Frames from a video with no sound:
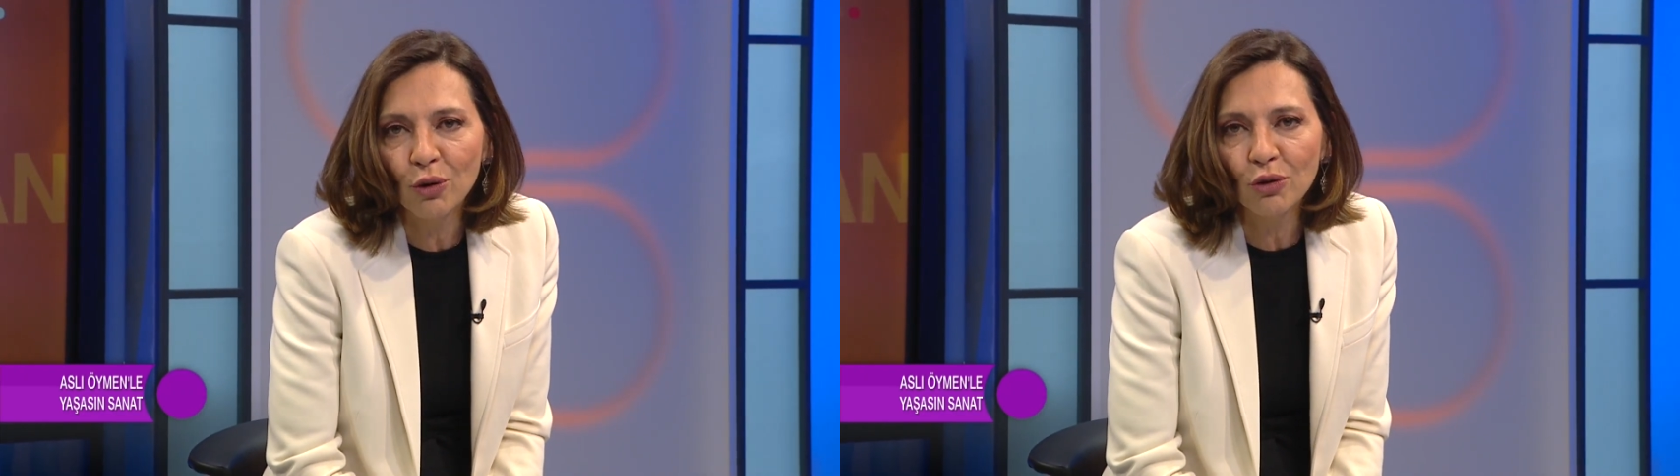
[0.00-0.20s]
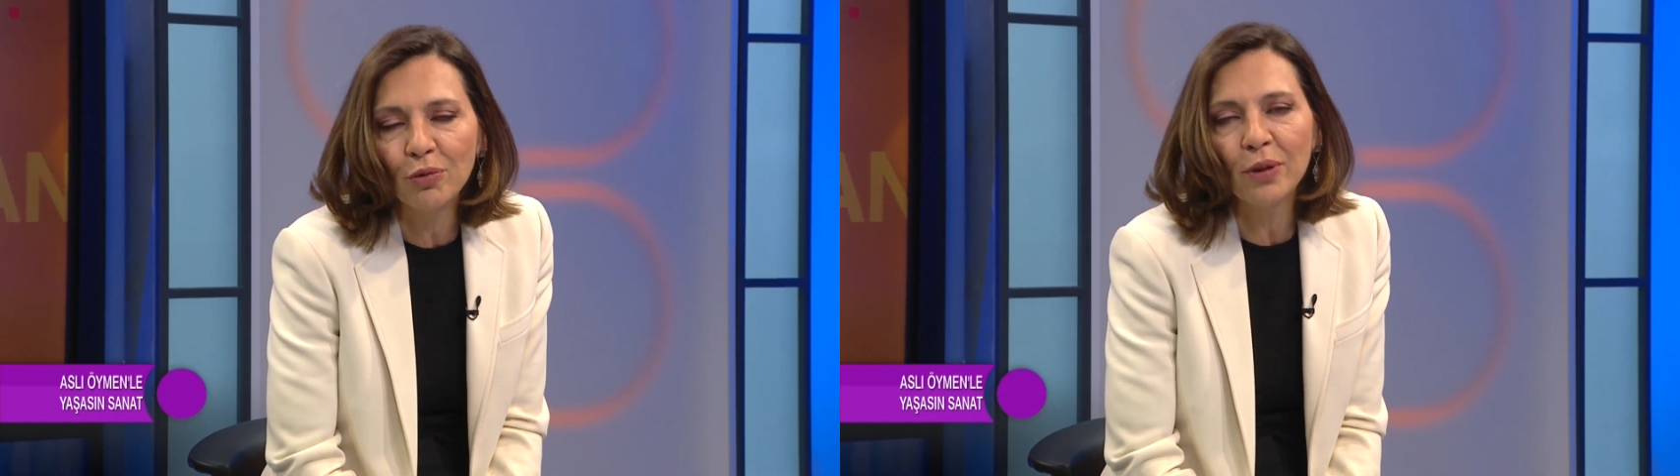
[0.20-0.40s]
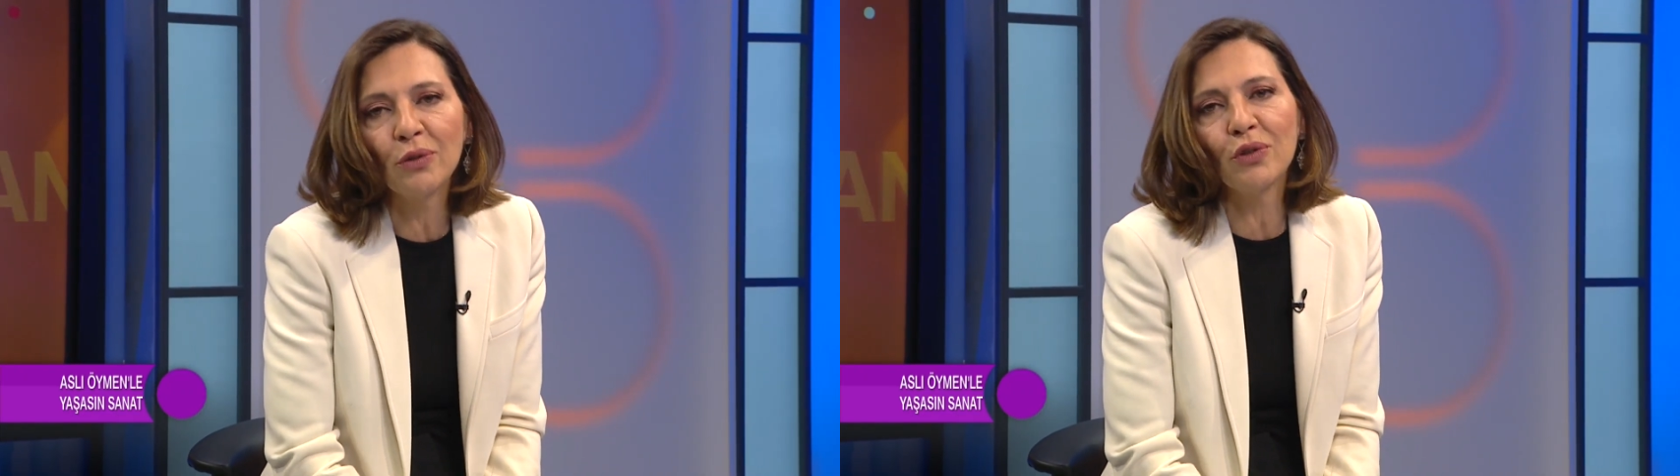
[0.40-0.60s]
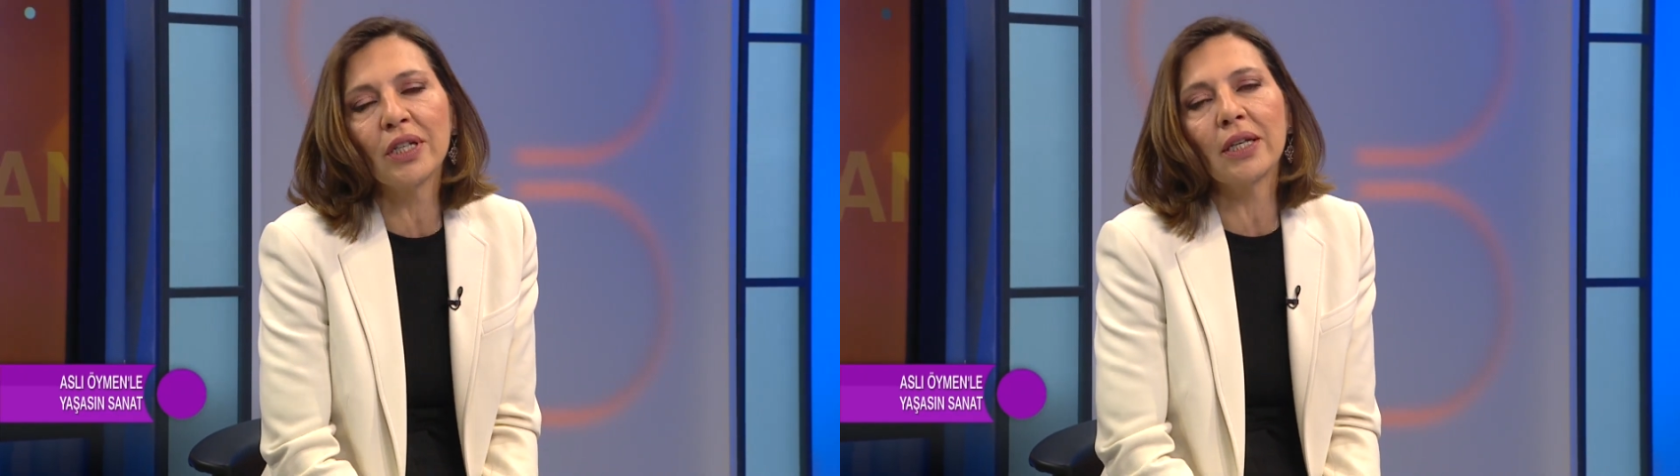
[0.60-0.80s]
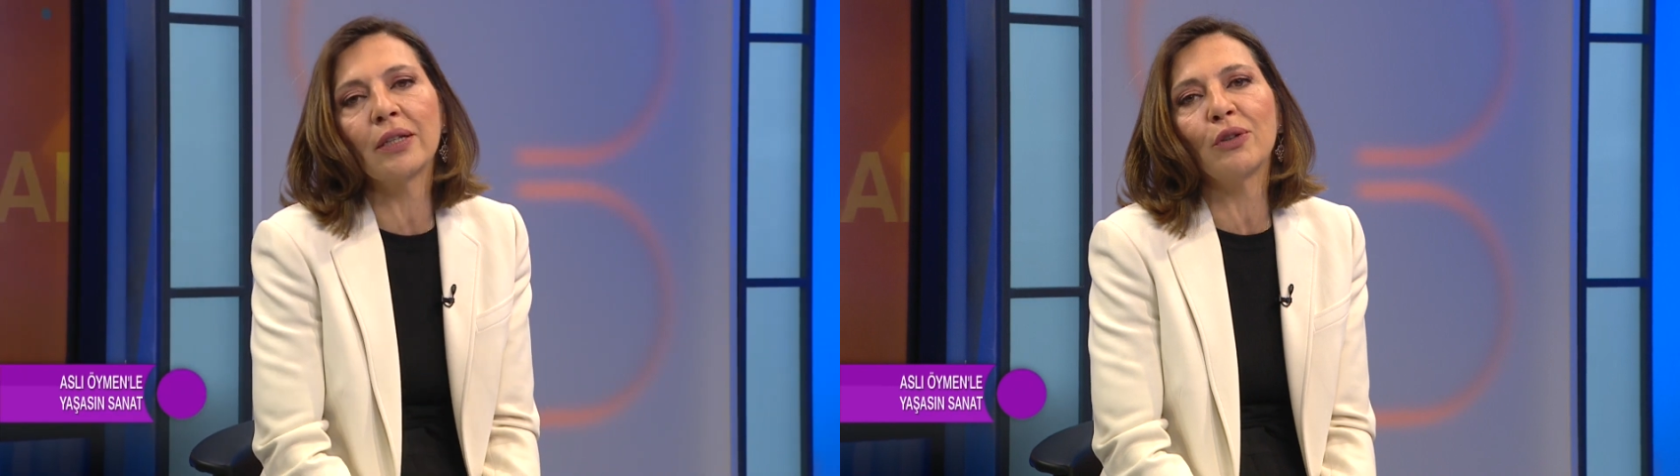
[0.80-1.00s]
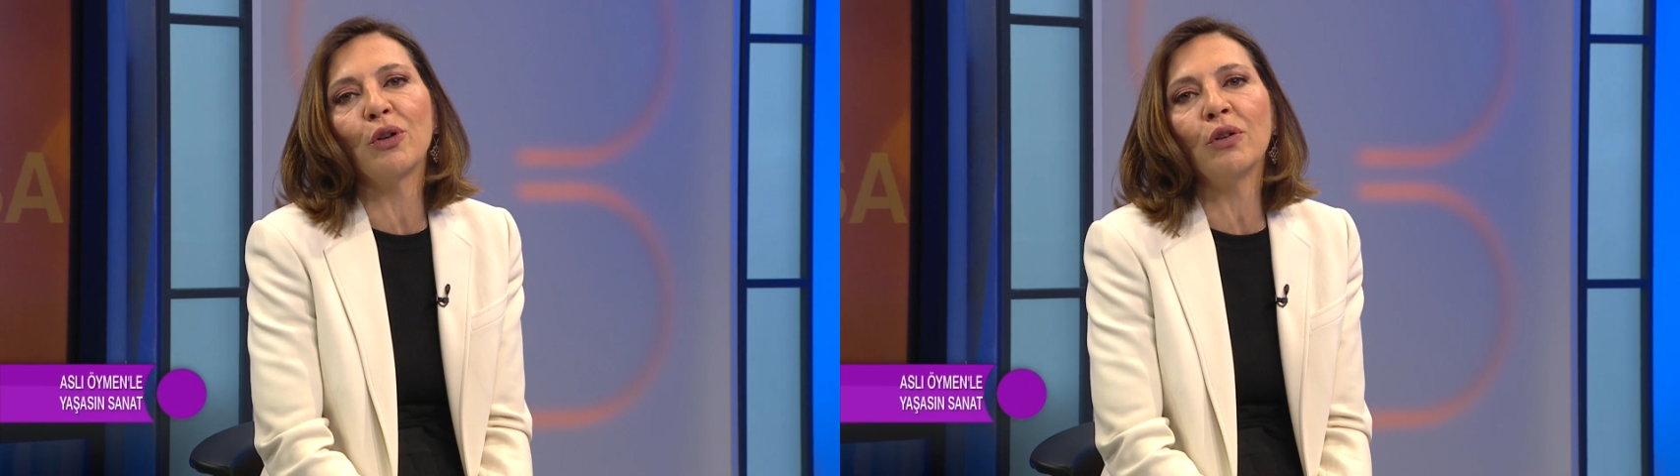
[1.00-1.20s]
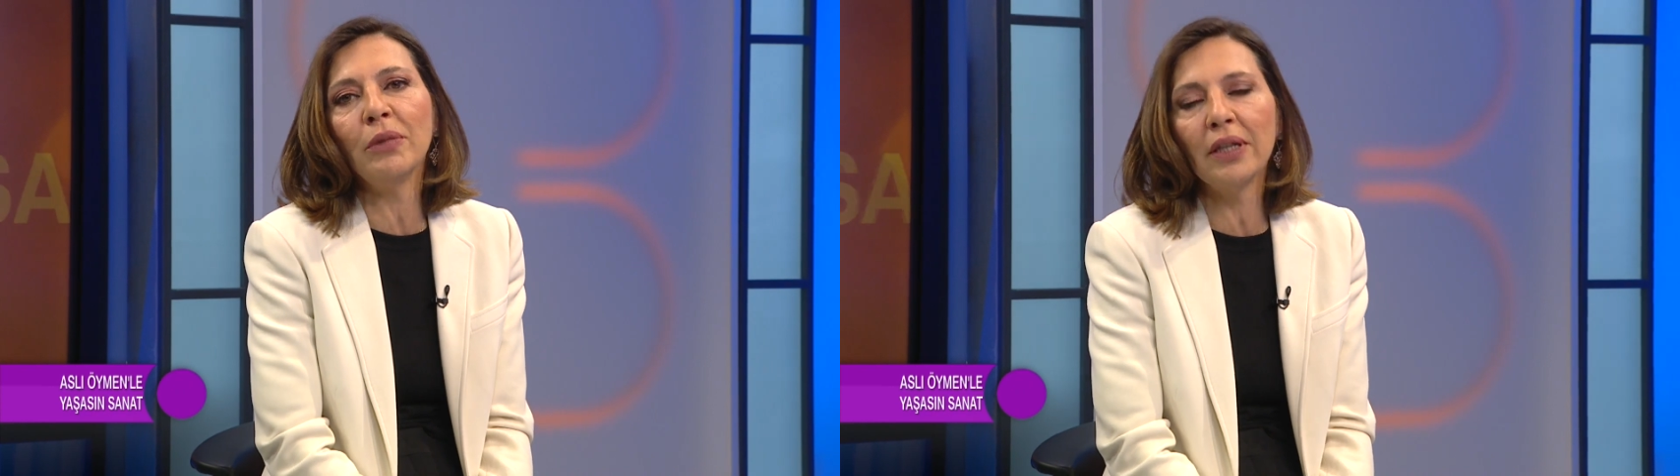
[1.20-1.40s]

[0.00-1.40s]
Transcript: görüşmek üzere diyorum.